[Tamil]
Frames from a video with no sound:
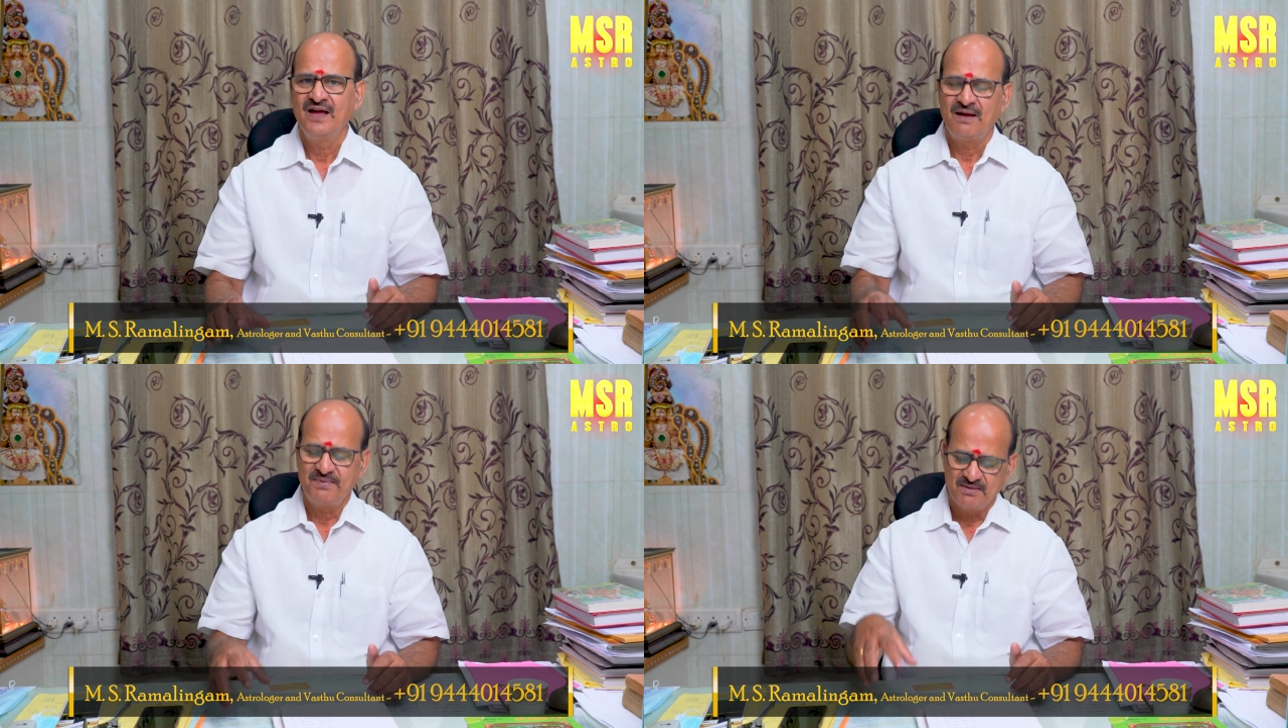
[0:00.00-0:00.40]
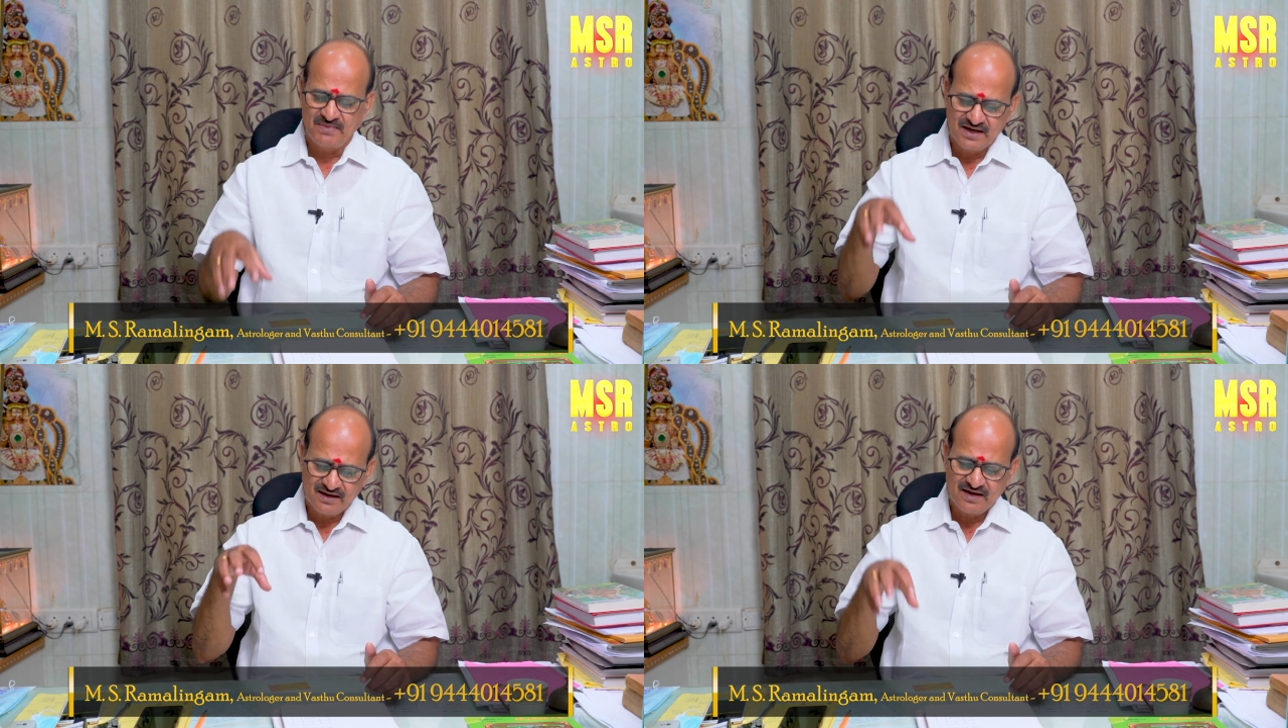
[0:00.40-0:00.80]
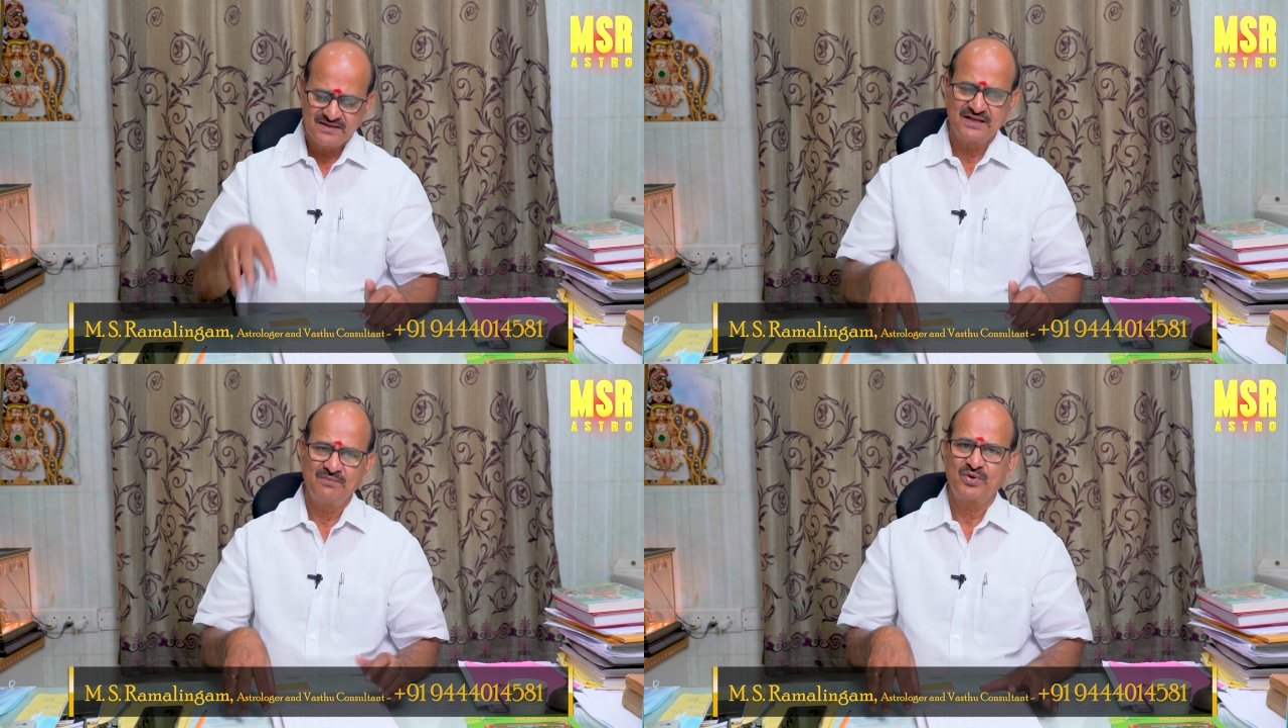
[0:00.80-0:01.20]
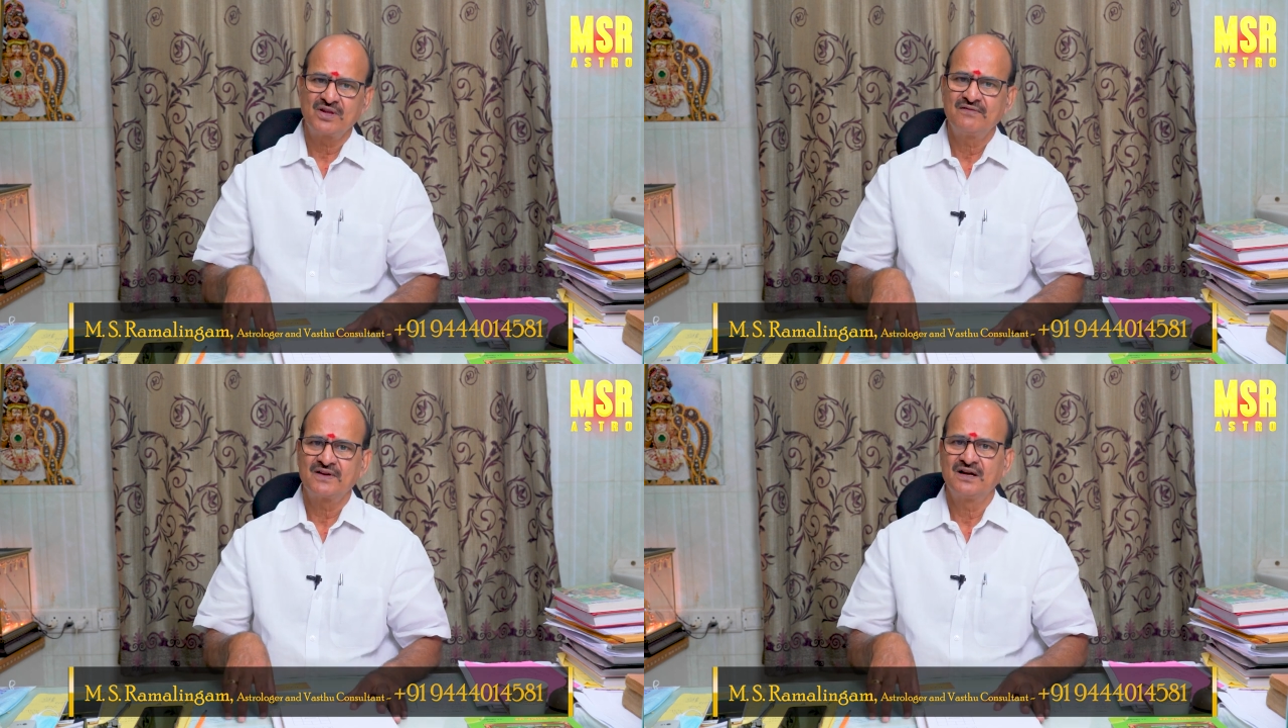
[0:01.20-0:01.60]
அப்போ இந்த மகர ராசியில்
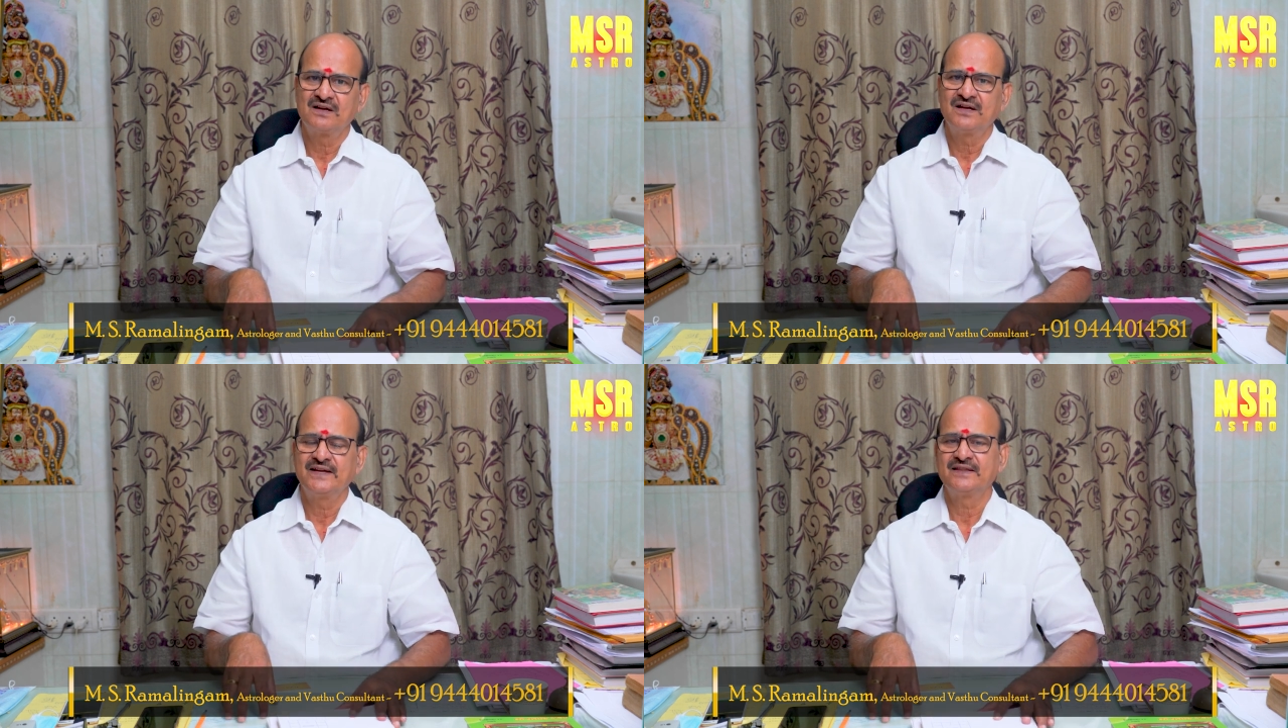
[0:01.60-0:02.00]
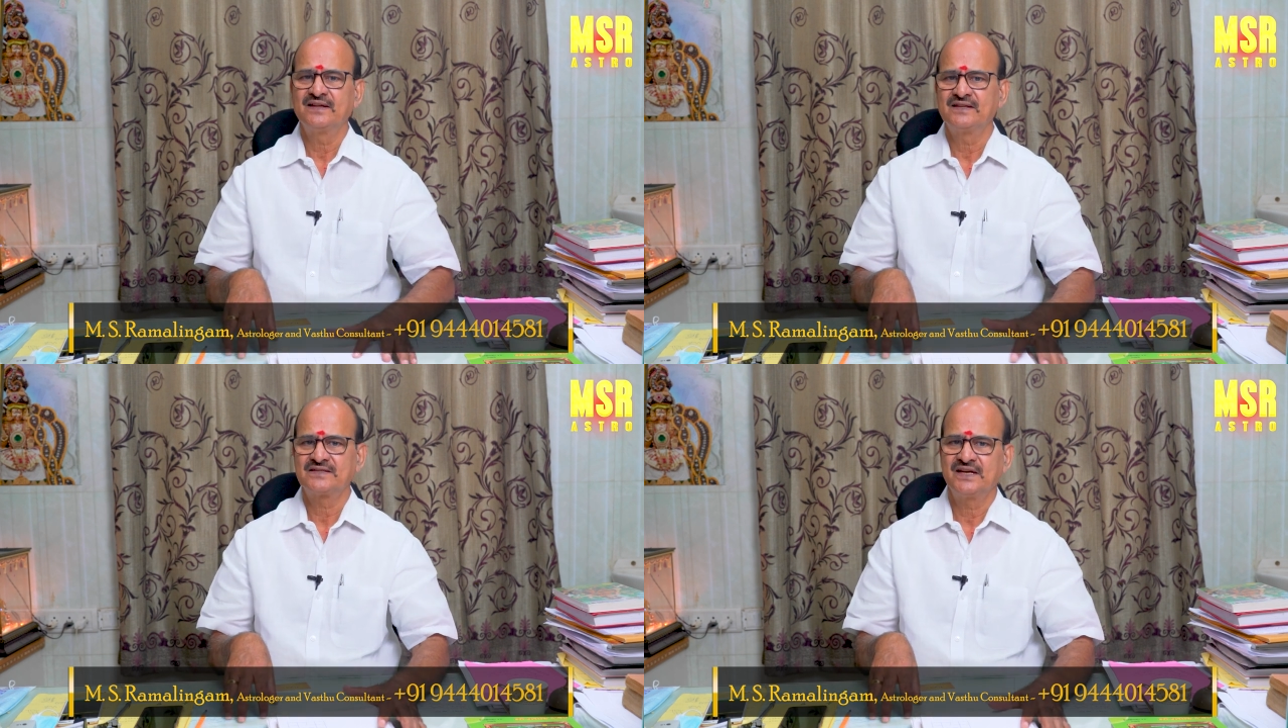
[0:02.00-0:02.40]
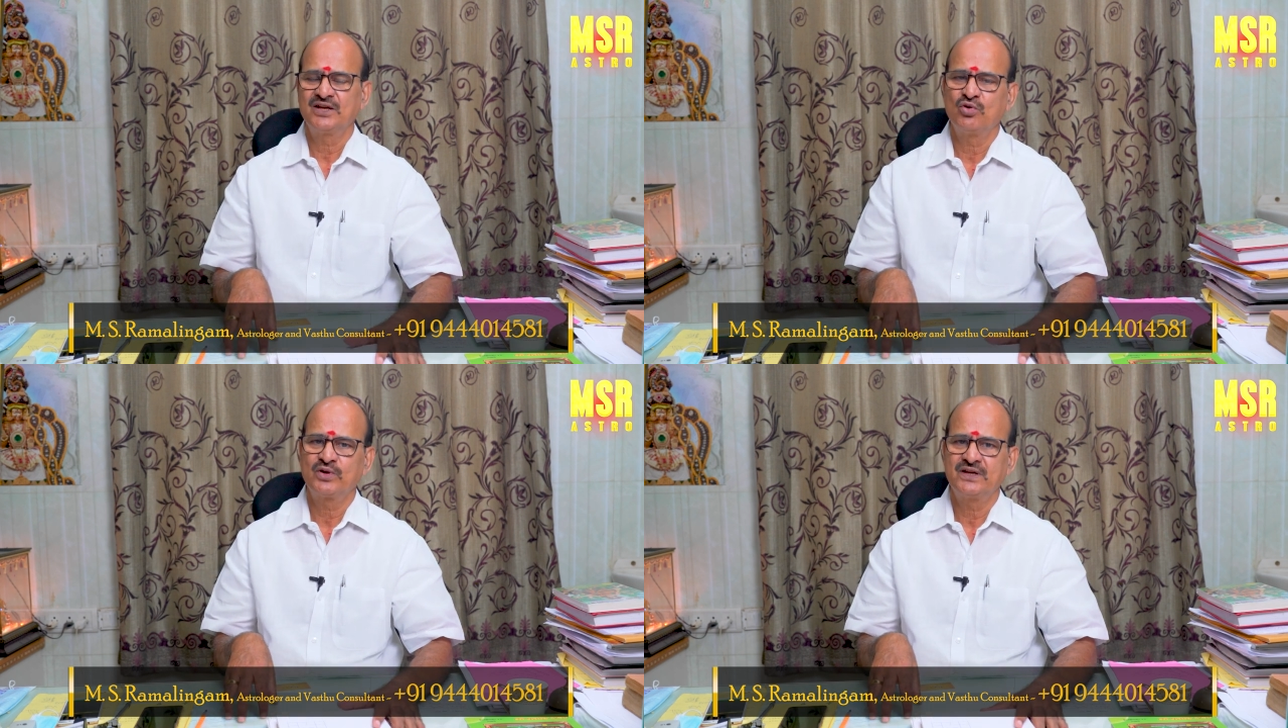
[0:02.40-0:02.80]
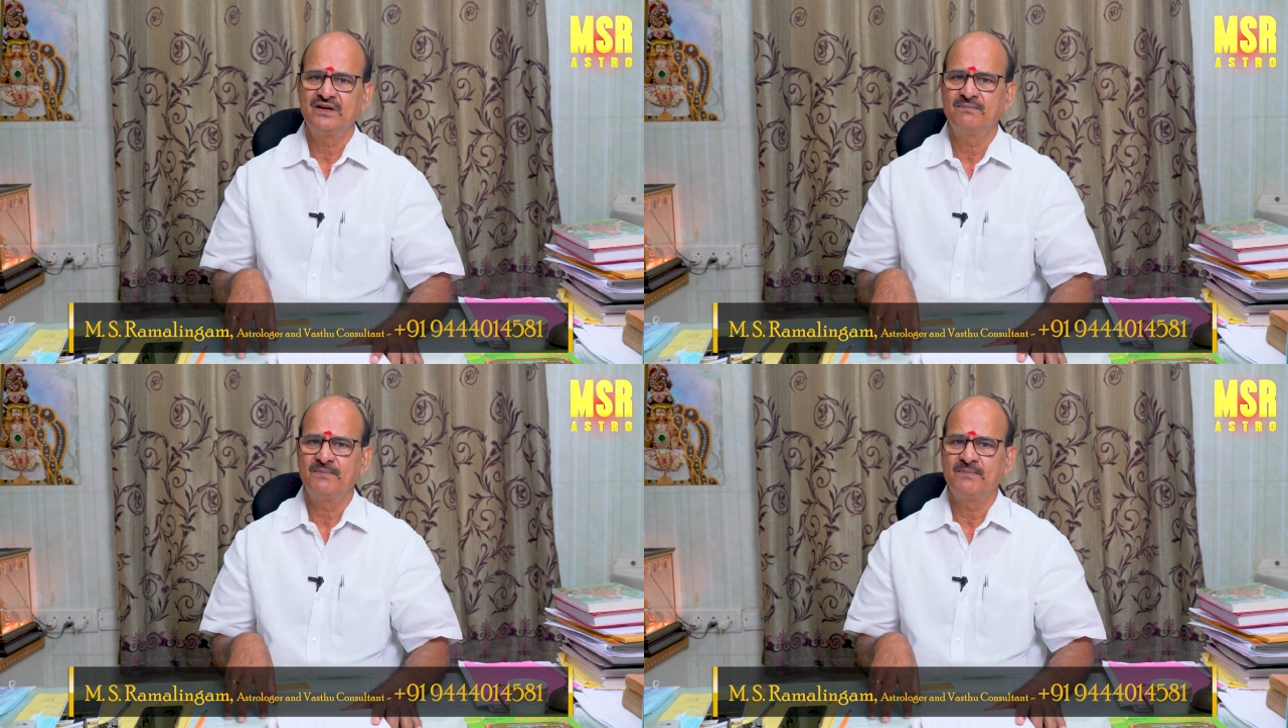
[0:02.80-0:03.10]
பிறந்தவர்களுக்கு எந்த திசையை நோக்கி